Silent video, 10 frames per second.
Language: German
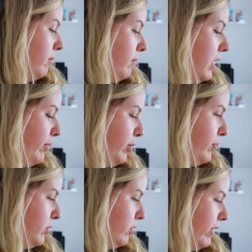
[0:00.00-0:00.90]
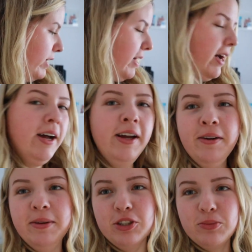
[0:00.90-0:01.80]
mein Laptop und so weiter.
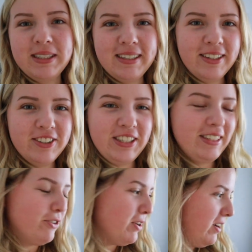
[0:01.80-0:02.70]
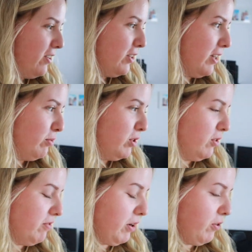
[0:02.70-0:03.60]
Meine Schminksachen stehen jetzt auch gerade noch da, muss ich
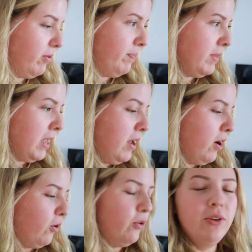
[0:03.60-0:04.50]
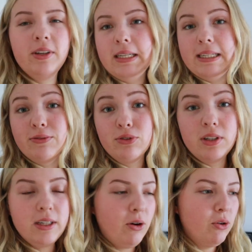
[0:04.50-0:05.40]
noch wegräumen. Und es
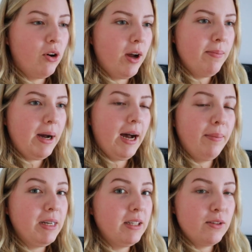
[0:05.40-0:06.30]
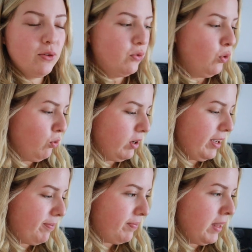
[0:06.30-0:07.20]
wird auch noch ein paar Updates zur Wohnung
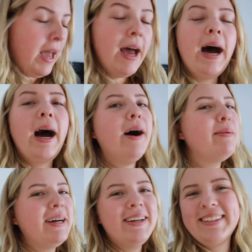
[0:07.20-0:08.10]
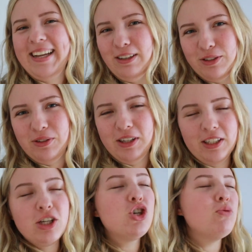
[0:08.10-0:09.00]
geben, aber dazu
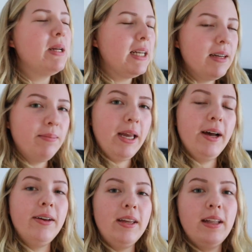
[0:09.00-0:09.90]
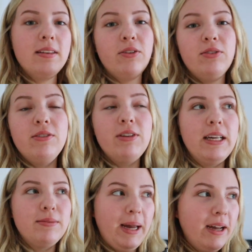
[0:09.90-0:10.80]
dann später mehr. Jetzt auf jeden Fall
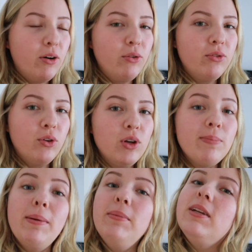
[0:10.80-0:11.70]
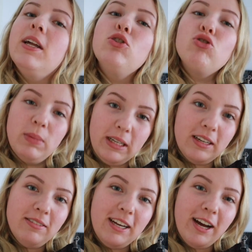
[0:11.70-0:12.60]
erstmal einkaufen und ich melde mich dann
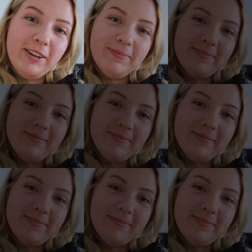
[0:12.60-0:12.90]
später wieder.